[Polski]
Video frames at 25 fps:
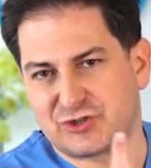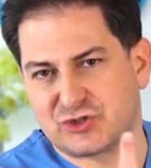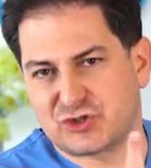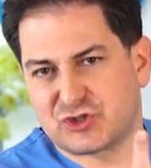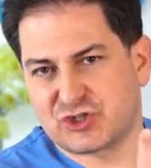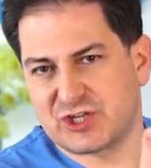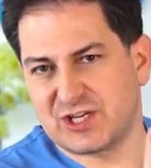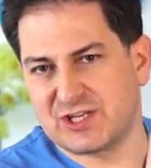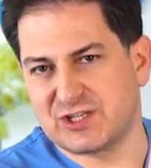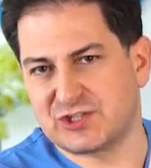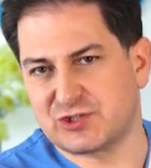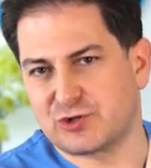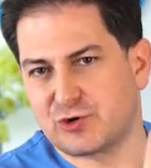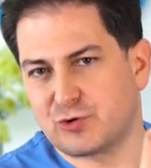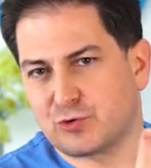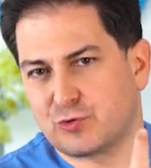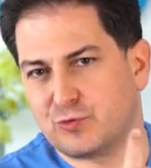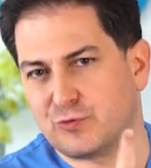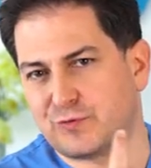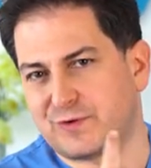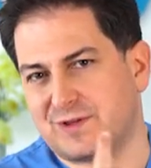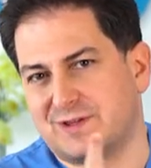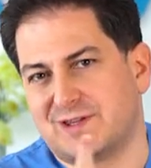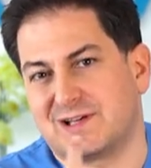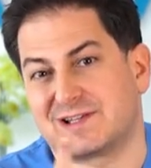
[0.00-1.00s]
część
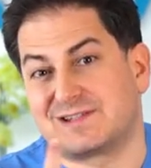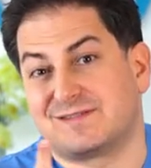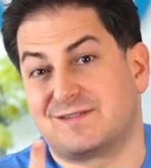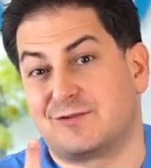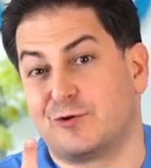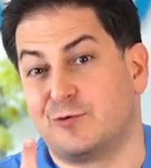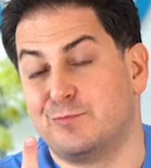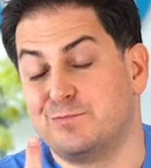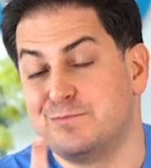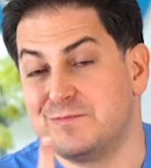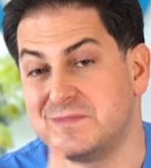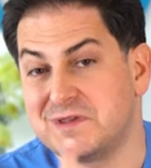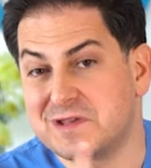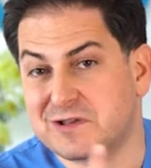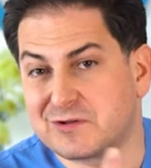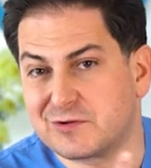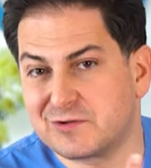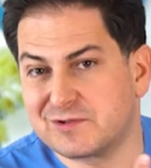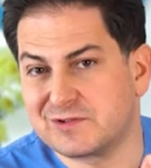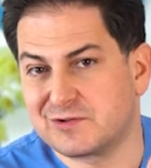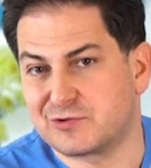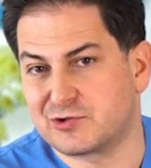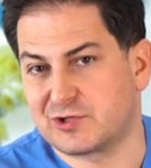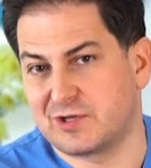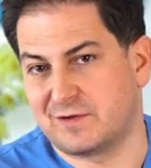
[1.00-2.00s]
rogówki, tak zwaną
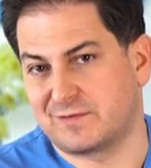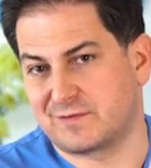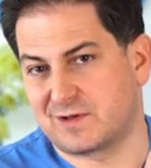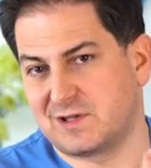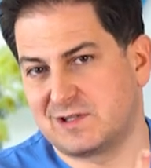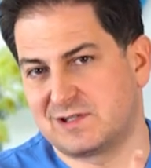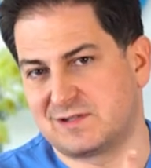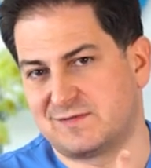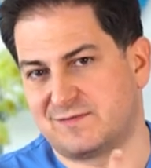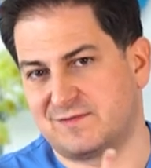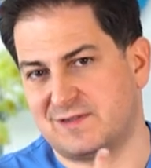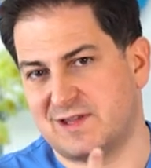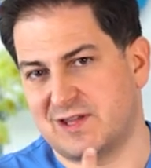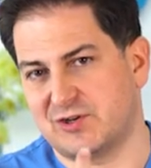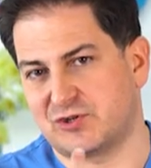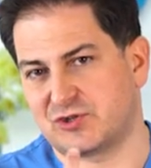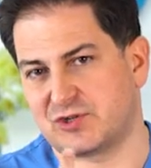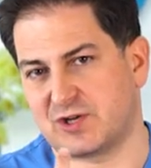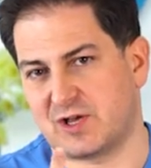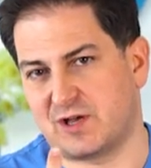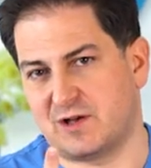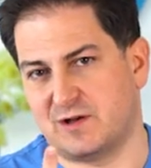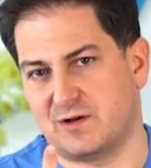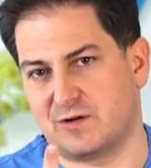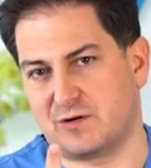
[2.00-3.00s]
mikrosoczewkę z
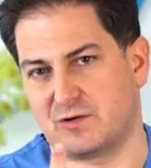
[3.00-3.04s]
wnętrza